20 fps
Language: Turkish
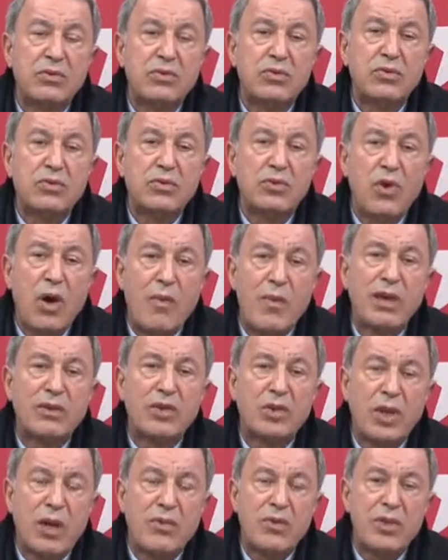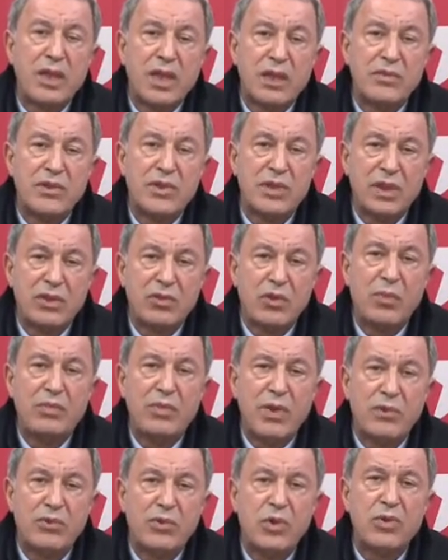komando taburlarımızı
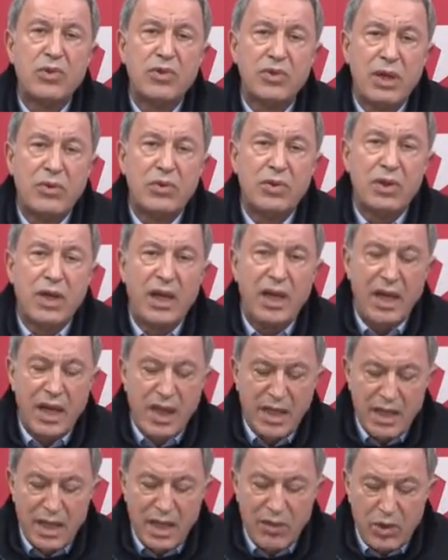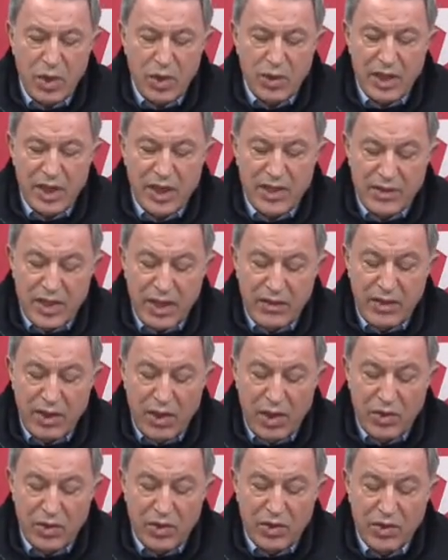toplam 9 taburu da yine bölgeye sevk
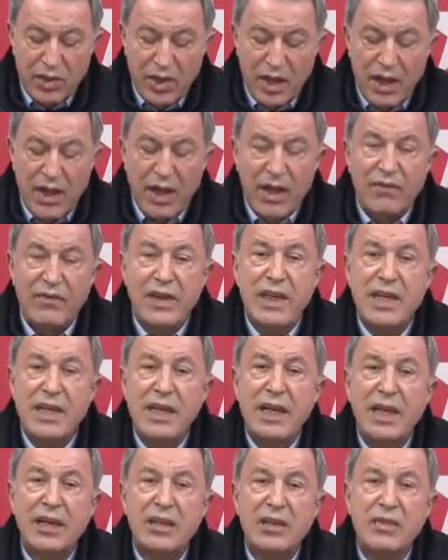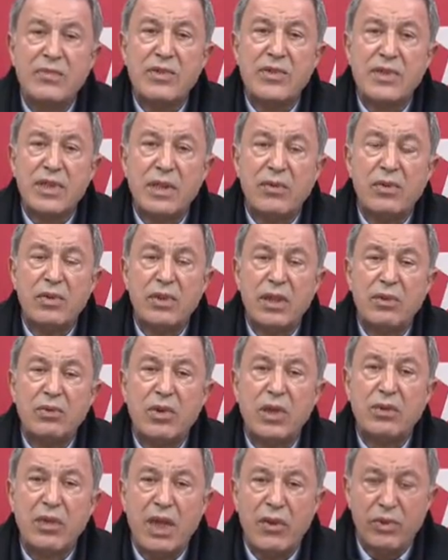ediyoruz. Ve yine Kıbrıs'ta bulunan
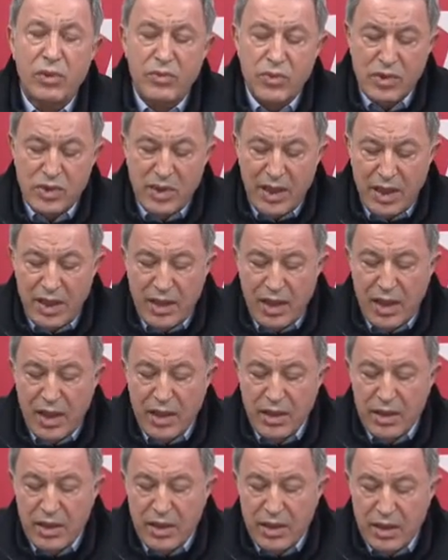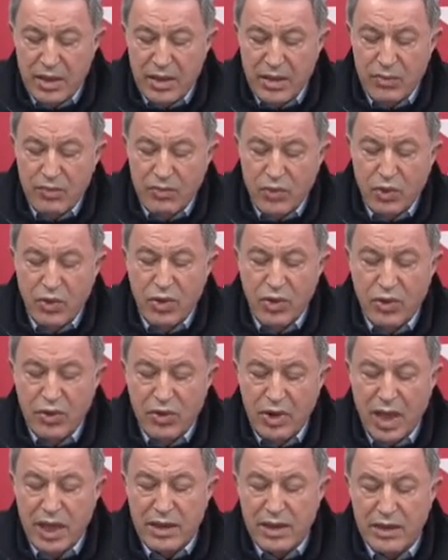4 taburumuz da e, bugün
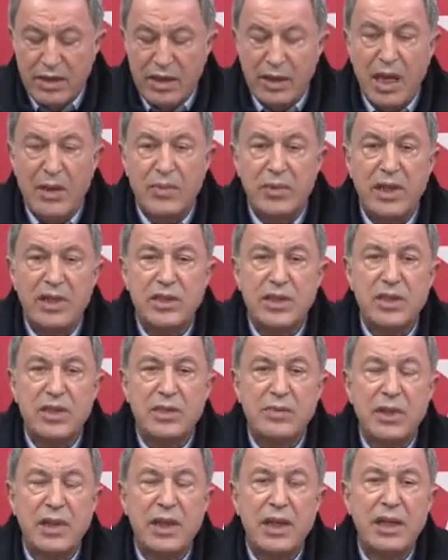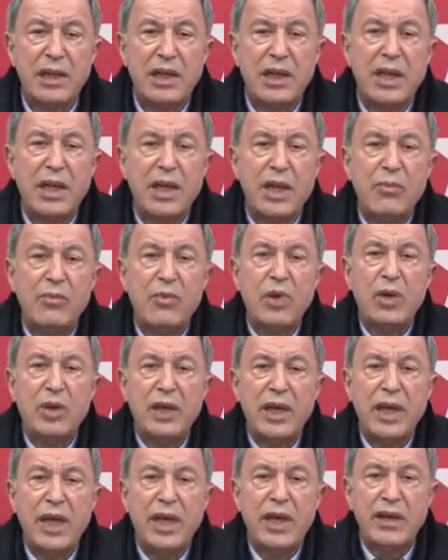yarın yapılan çalışmalarla
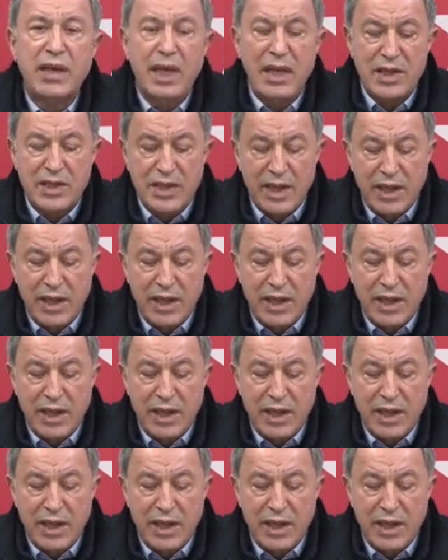bölgeye gelecek.